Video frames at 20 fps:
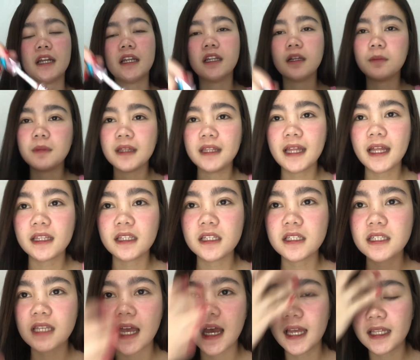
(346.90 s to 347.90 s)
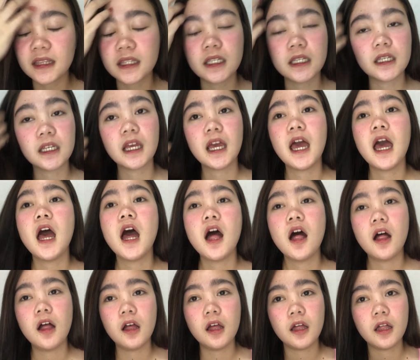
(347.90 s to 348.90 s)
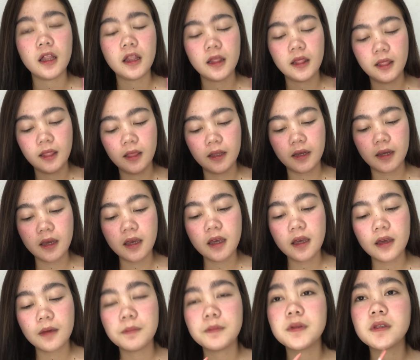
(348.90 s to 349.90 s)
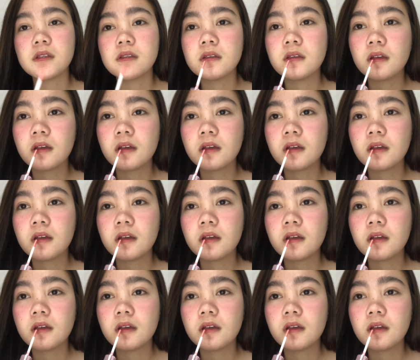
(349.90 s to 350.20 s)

naman natin sa ating lips.